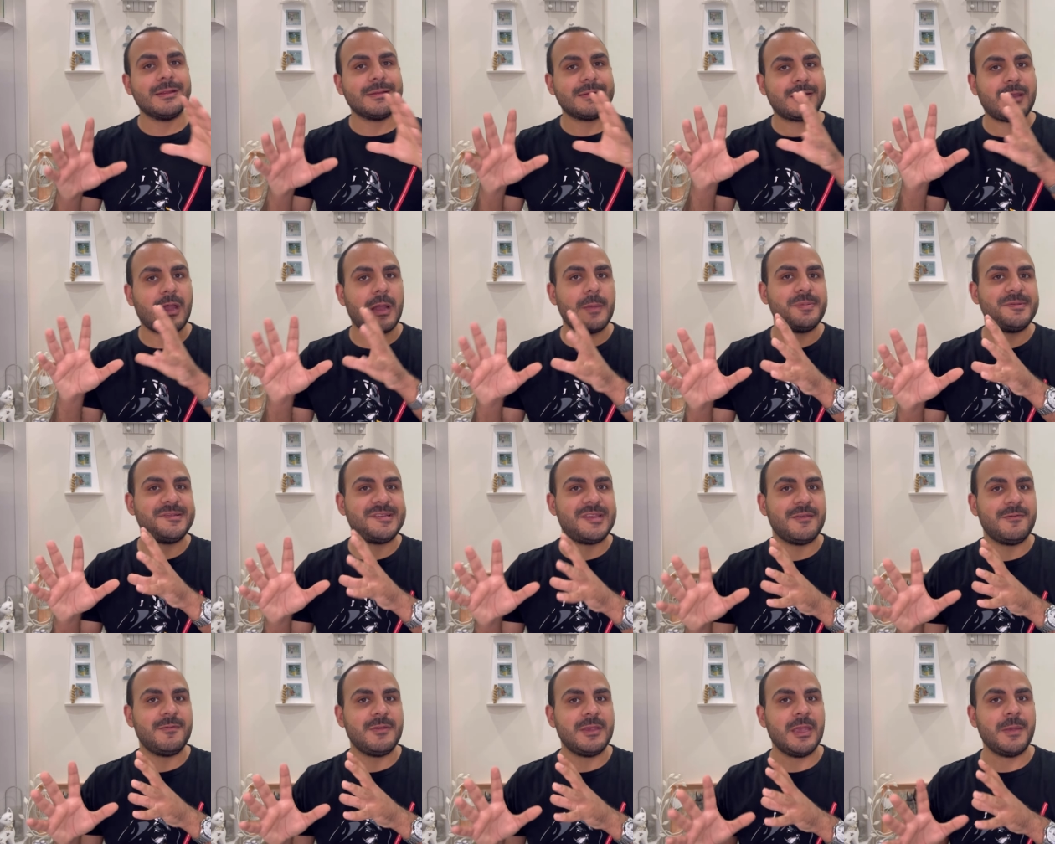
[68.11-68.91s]
top
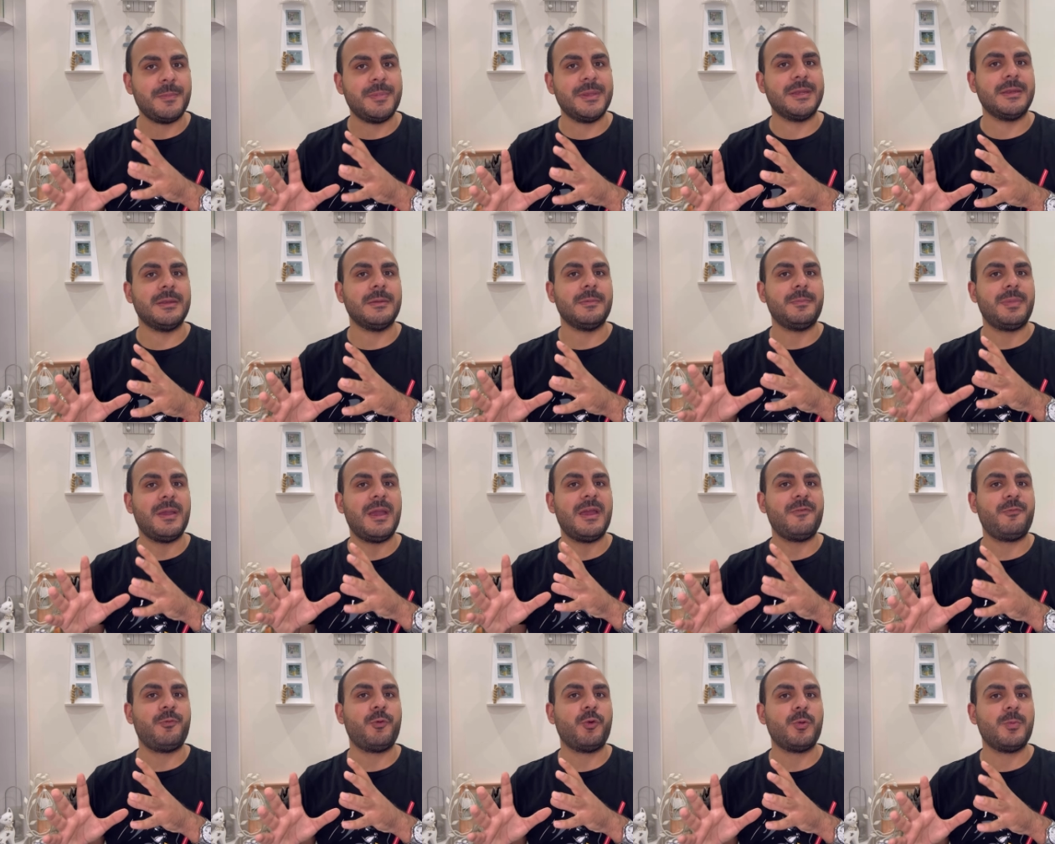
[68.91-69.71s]
seviye bir
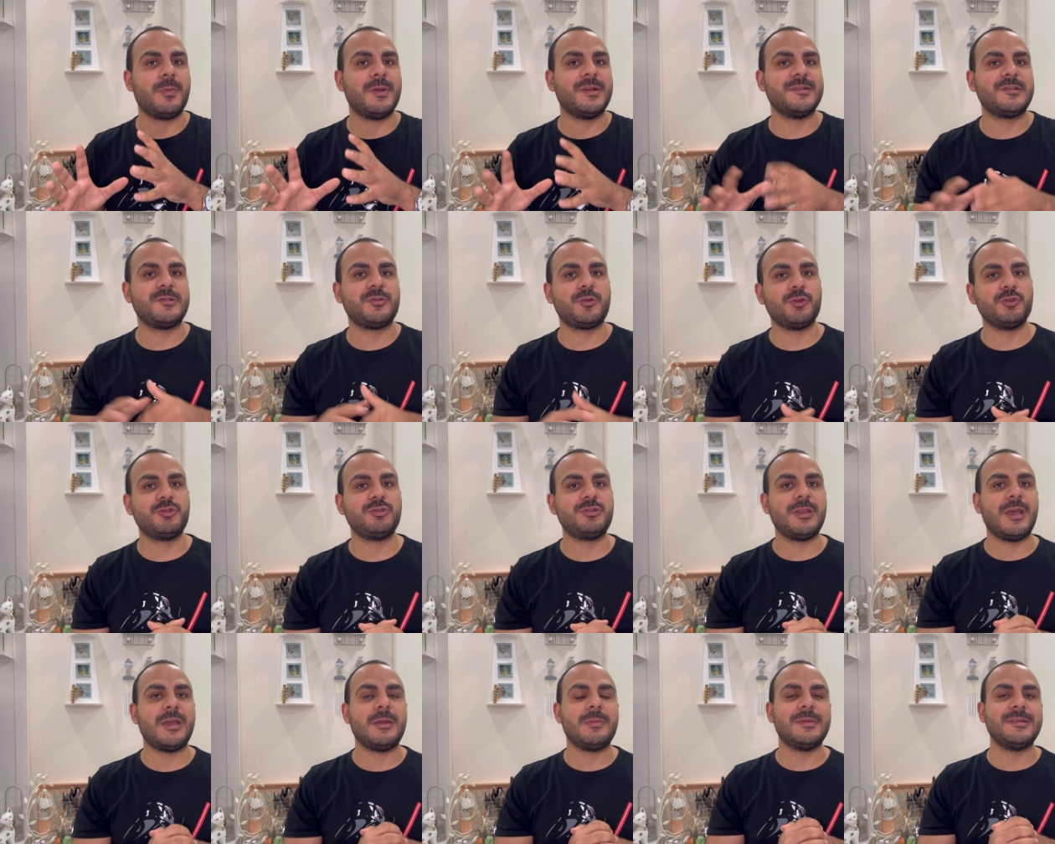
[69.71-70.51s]
performans
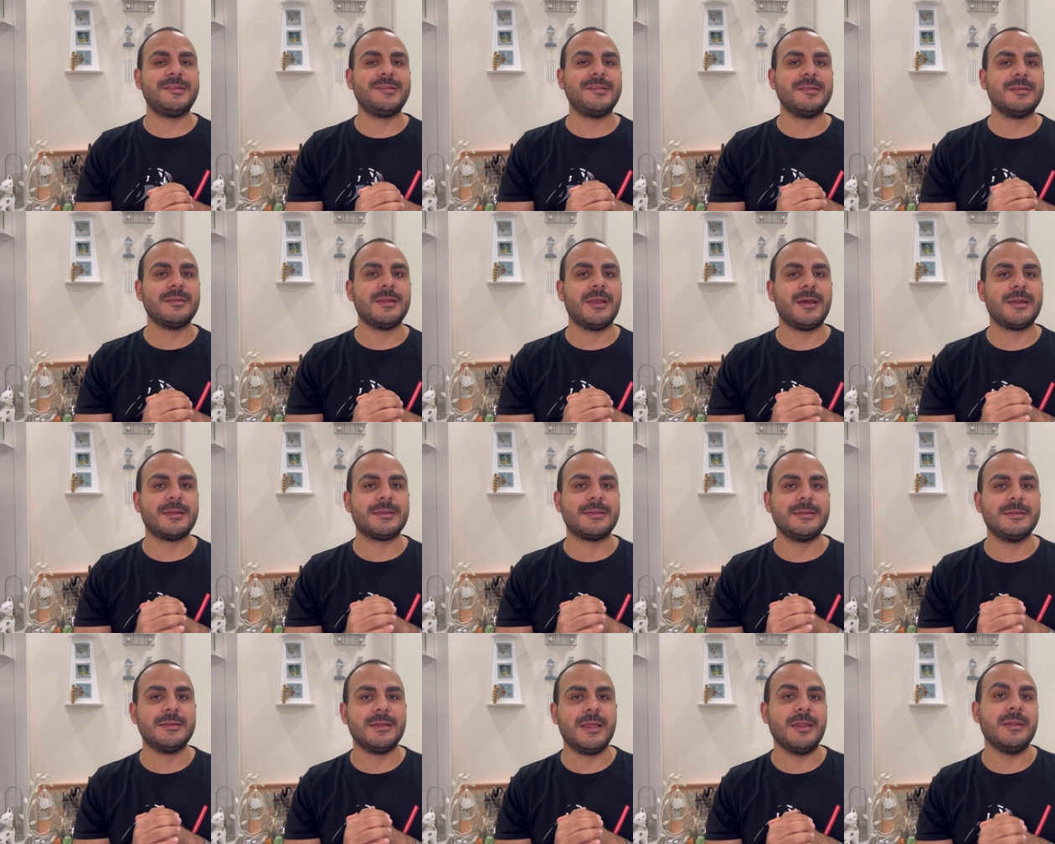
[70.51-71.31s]
göstermesinin
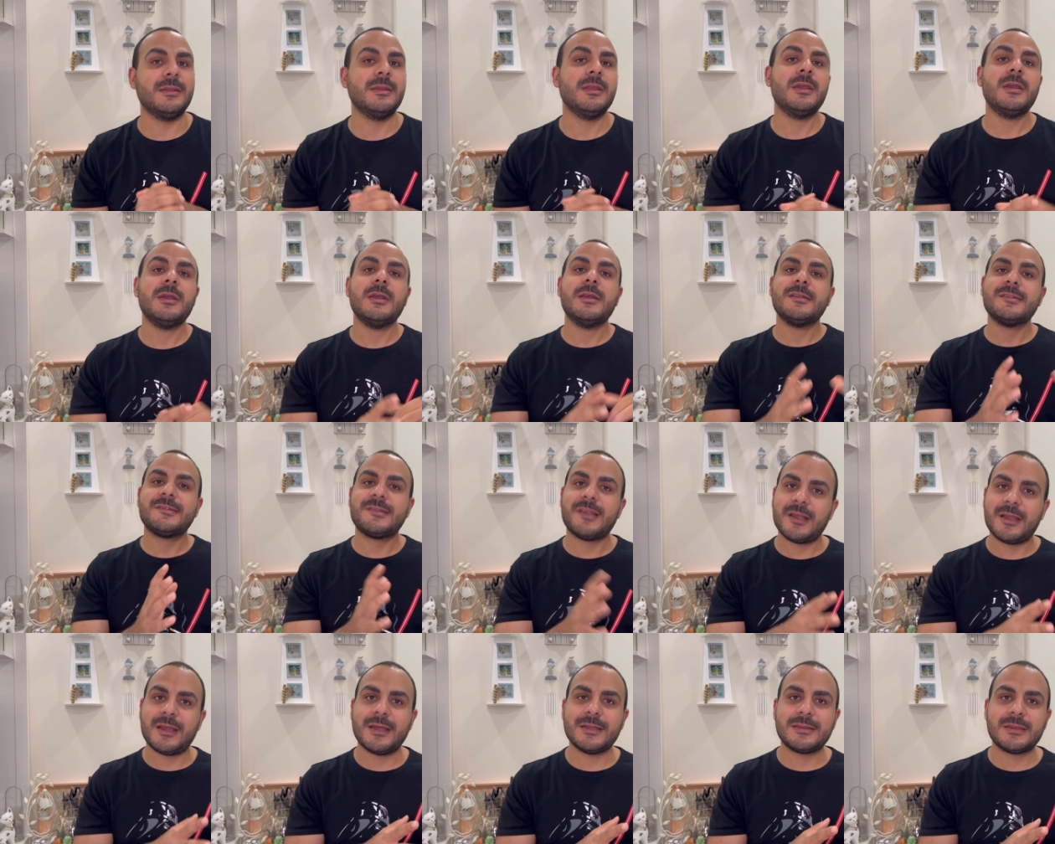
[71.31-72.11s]
ardından
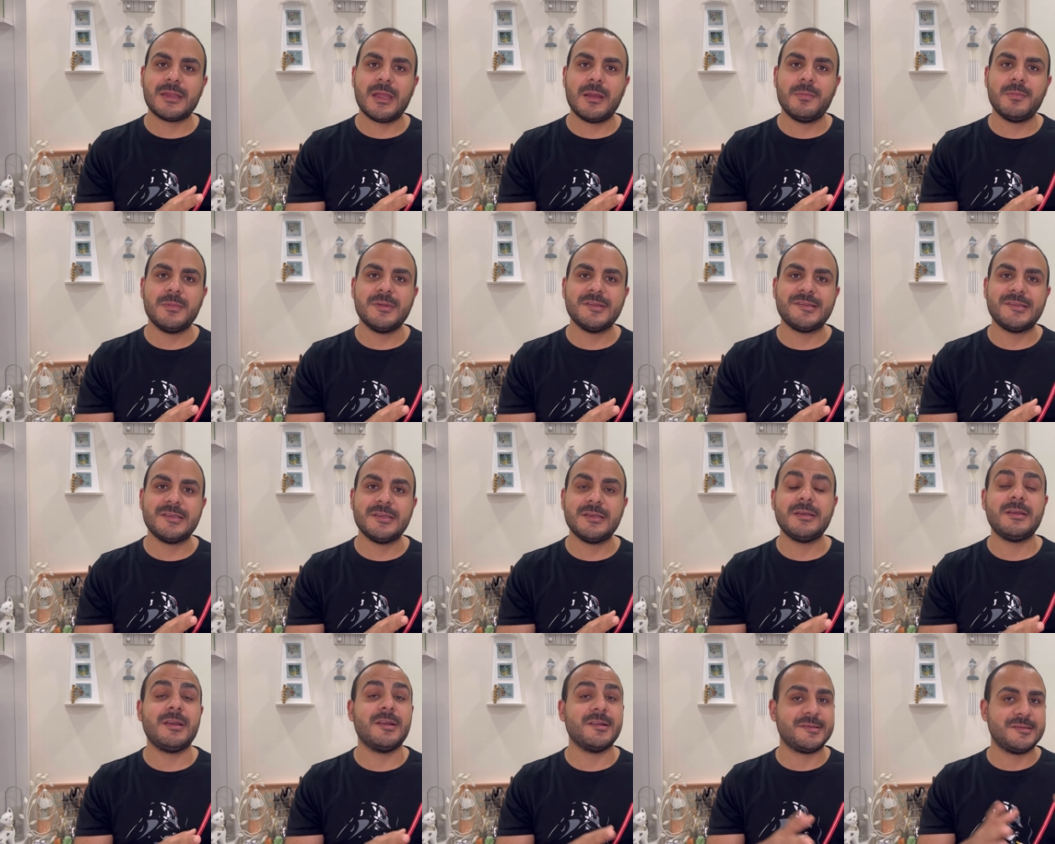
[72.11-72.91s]

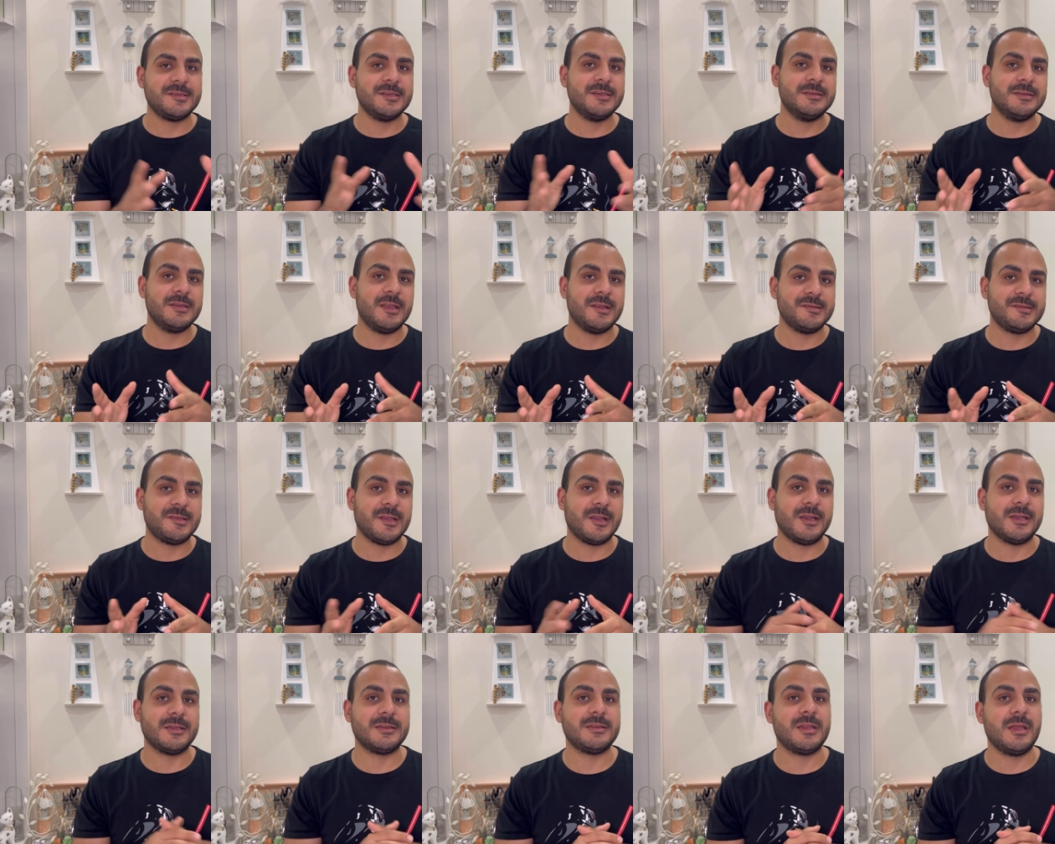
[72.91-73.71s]
sakatlanması kasığından
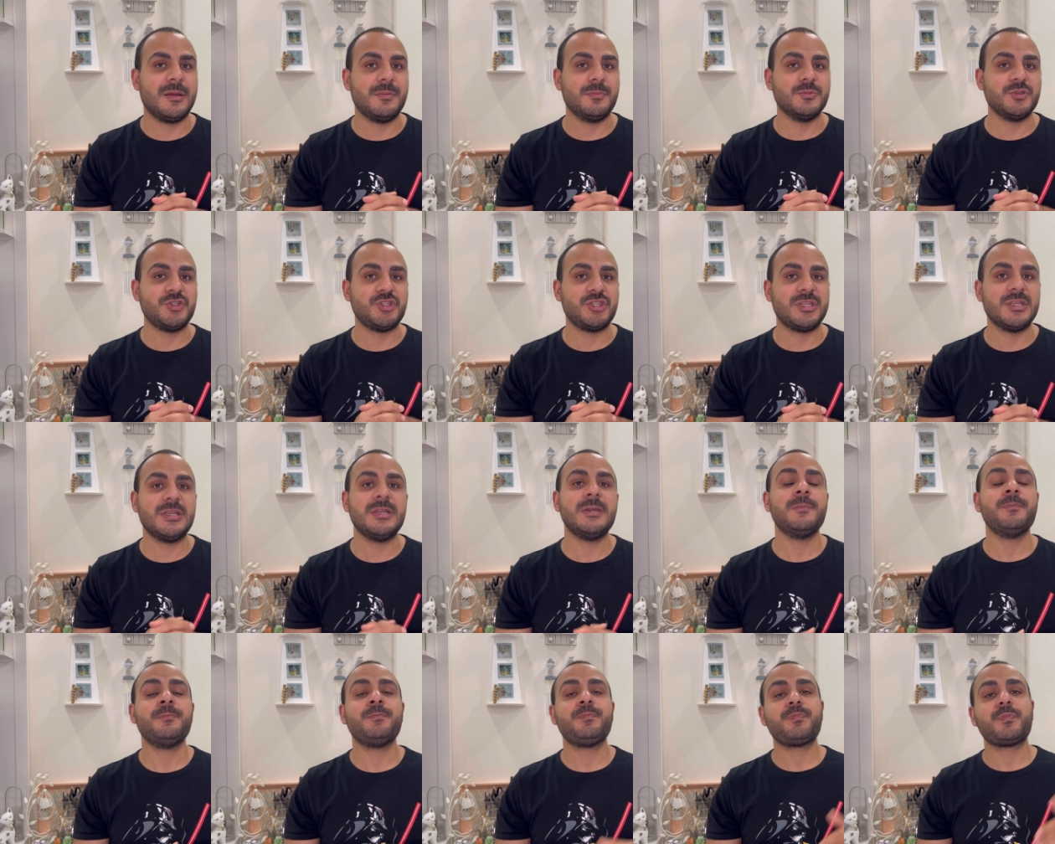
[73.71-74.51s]
sakatlanmıştı.